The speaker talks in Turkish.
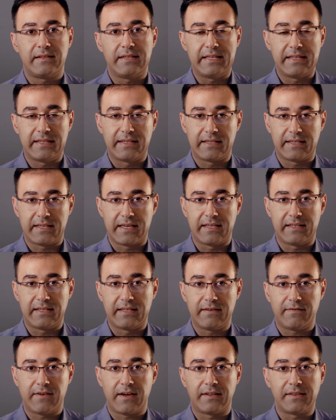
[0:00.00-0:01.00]

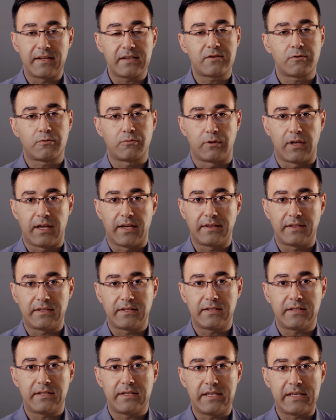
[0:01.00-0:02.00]
indirgediği veya nasıl
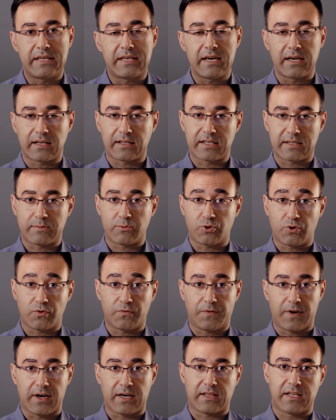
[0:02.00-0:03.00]
kullandığı iki yaklaşımı
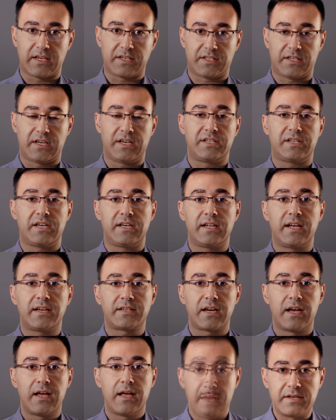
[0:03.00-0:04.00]
çok farklılaştıran şeyler.
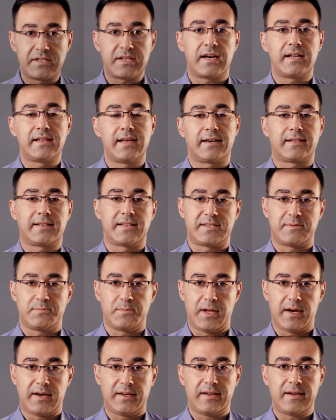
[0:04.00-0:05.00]
Agile
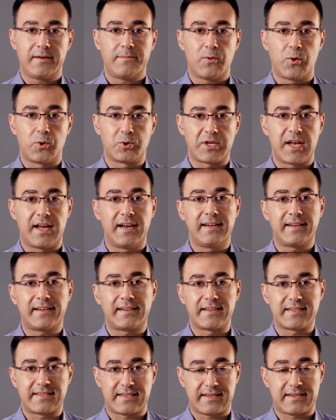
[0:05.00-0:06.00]
yaklaşımlarda
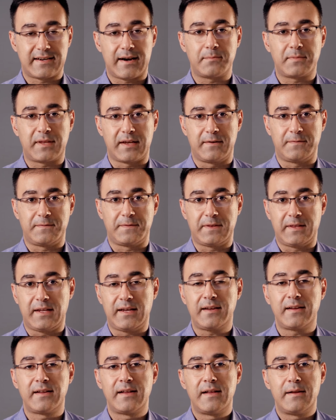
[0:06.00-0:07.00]
özellikle Scrum
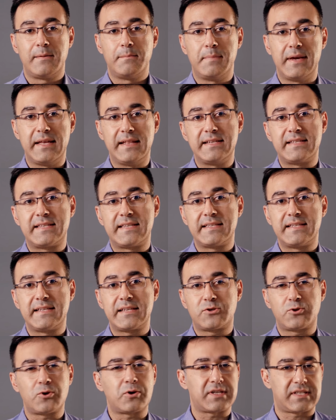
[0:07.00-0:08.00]
tarafında
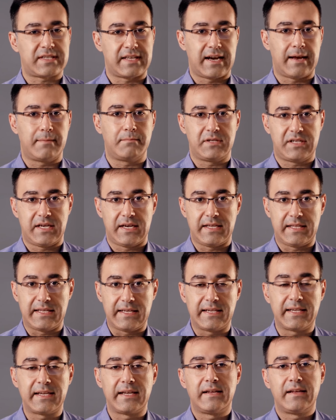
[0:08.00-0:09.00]
belirsizlik çok istenen bir şey
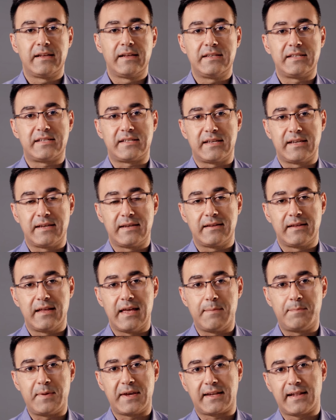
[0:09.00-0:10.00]
değil işte
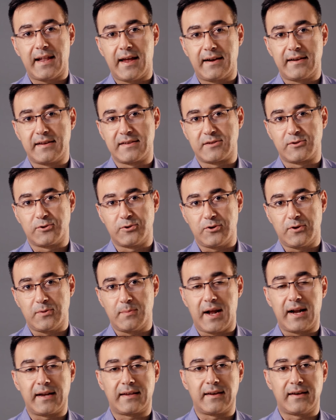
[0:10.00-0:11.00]
epikler
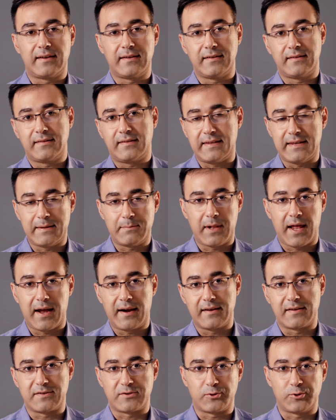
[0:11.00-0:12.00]
yazılıyor. Belki hani
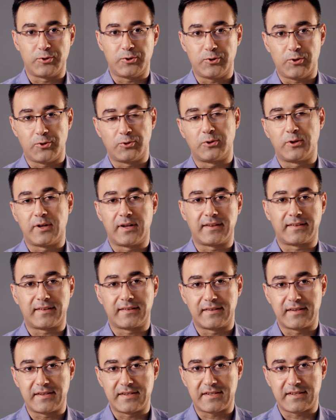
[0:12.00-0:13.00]
theme'ler yazılıyor. Onun
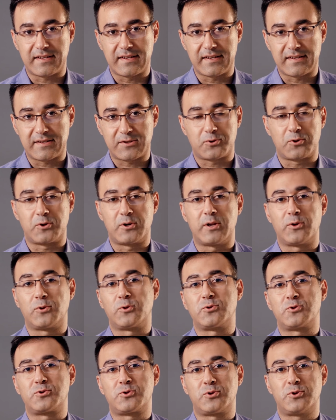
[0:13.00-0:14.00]
altında işte story'ler
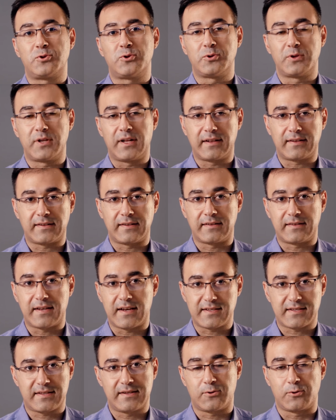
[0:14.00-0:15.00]
oluşturuyor. Onun altında
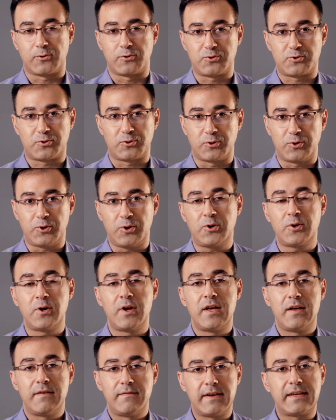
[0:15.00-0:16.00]
taslar oluşturuluyor.
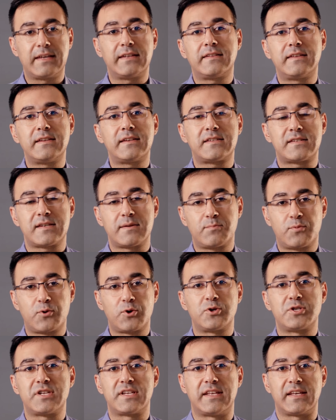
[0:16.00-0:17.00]
Ve gittikçe
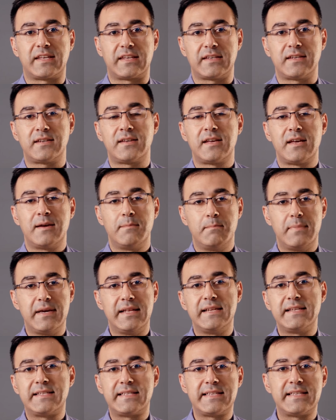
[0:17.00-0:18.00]
projedeki
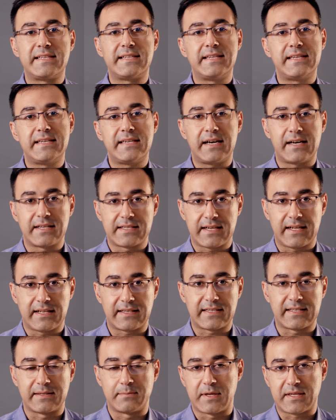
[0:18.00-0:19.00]
belirsizliğin
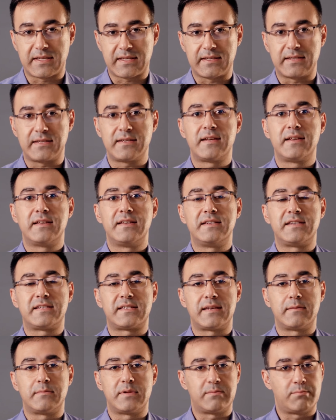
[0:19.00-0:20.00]
azaltılması,
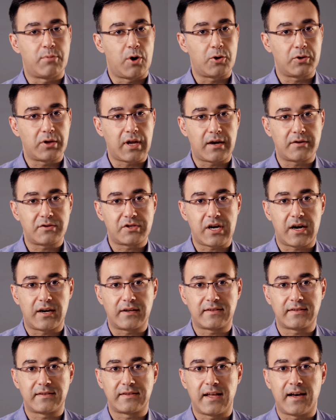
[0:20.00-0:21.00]
işte bir burn down
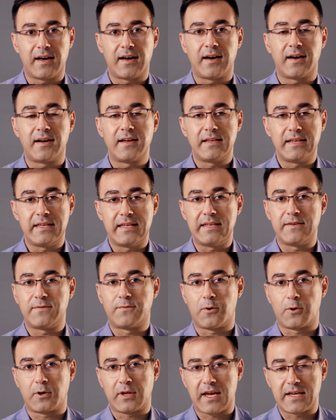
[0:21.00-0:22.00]
chart'ın daha iyi
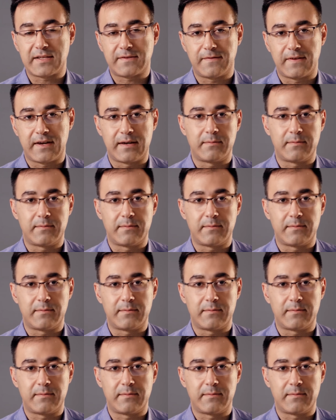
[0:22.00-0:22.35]
forecast